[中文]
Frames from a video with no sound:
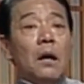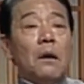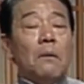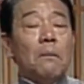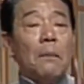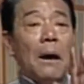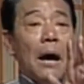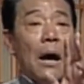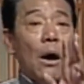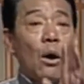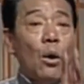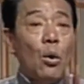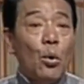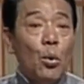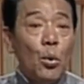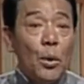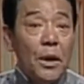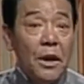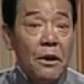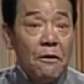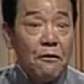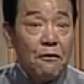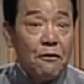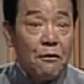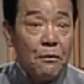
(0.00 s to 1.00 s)
把
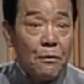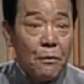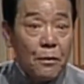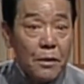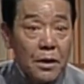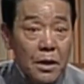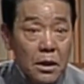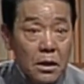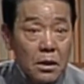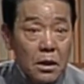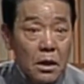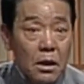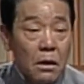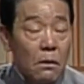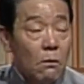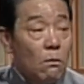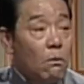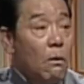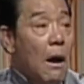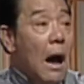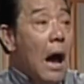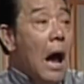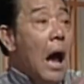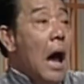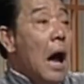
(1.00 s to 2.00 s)
回府的事儿
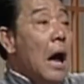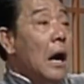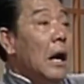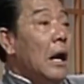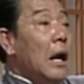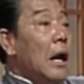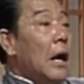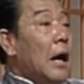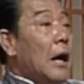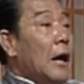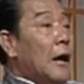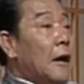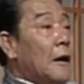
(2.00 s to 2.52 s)
忘了，